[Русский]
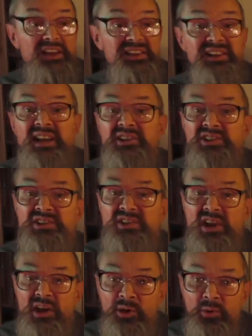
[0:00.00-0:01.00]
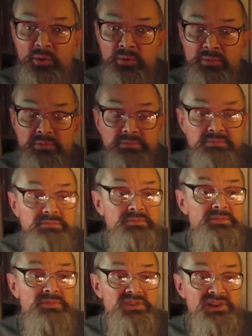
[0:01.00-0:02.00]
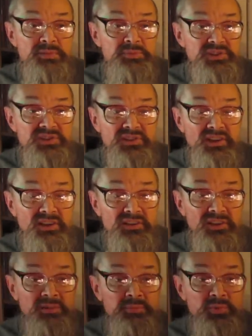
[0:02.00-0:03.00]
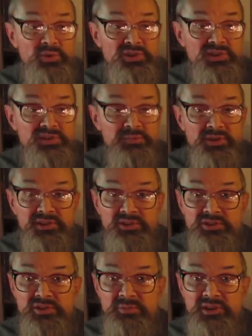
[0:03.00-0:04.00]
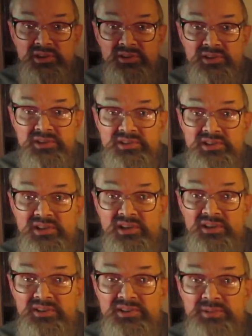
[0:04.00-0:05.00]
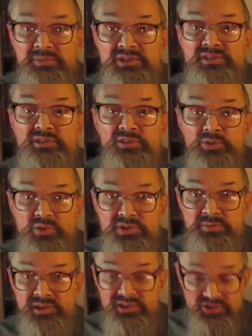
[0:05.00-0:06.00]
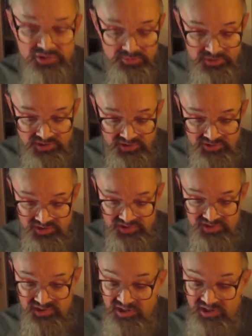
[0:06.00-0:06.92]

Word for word: Я не знаю, записана она после смерти Джимми Хендрикса или она записана до смерти Джимми Хендрикса.